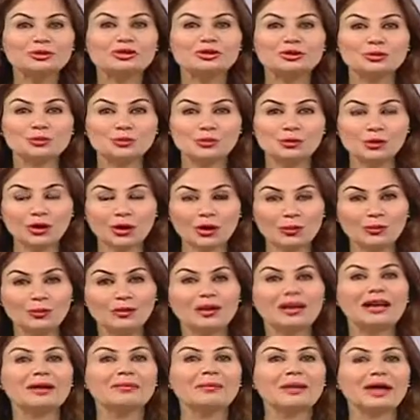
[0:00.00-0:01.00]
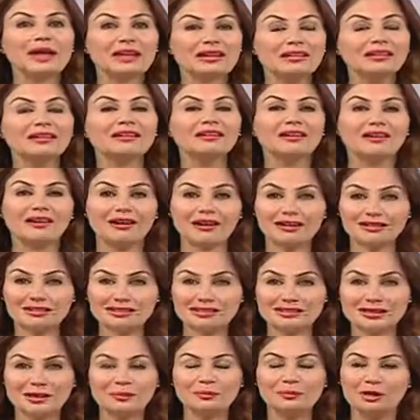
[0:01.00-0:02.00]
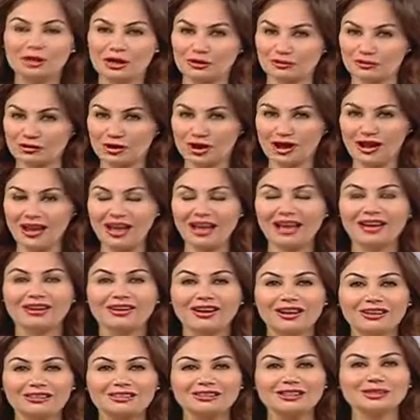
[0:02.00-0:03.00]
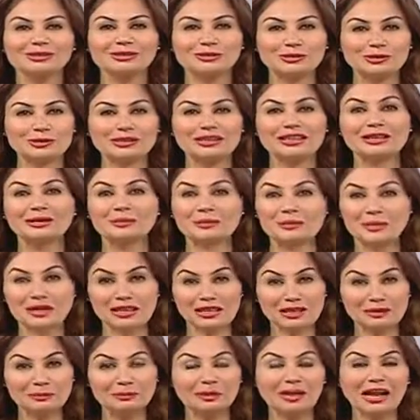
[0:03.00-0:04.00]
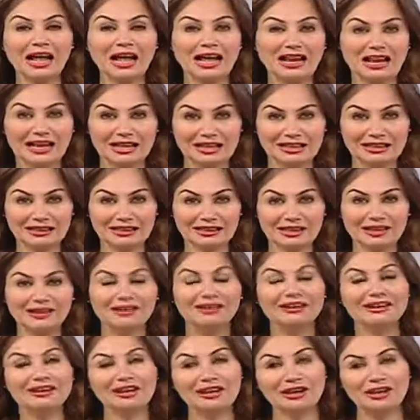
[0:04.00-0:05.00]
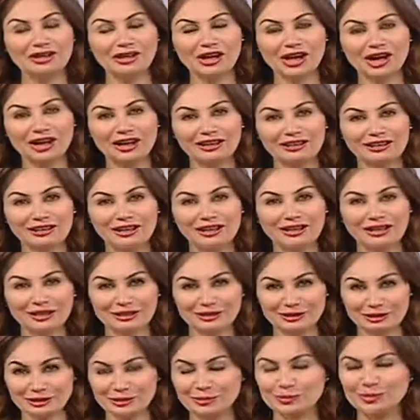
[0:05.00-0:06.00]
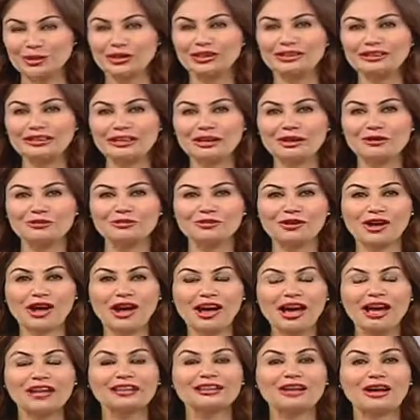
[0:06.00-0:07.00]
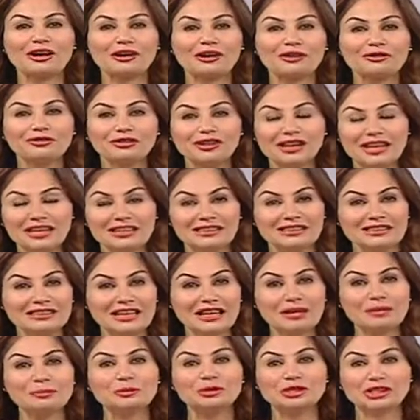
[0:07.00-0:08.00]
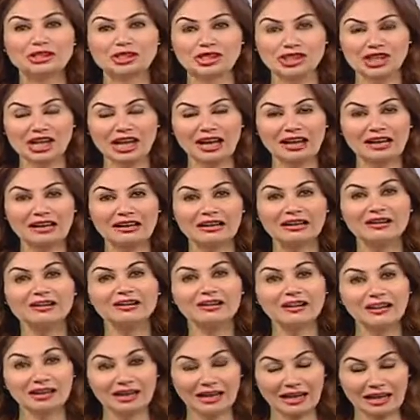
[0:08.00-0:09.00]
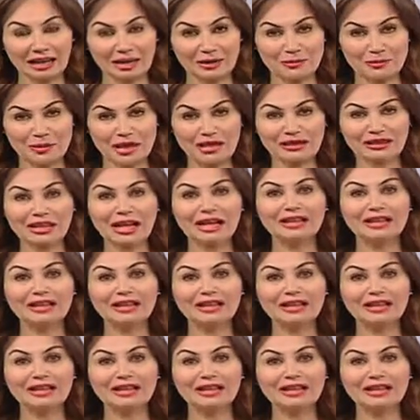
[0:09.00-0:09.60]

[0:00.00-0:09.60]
بالسبوع وكمان الخاصه بالافراح هنخصص جزء كبير من حلقتنا النهارده لاكسسوارات الافراح هتعرفنا ازاي بتشتغل الخامات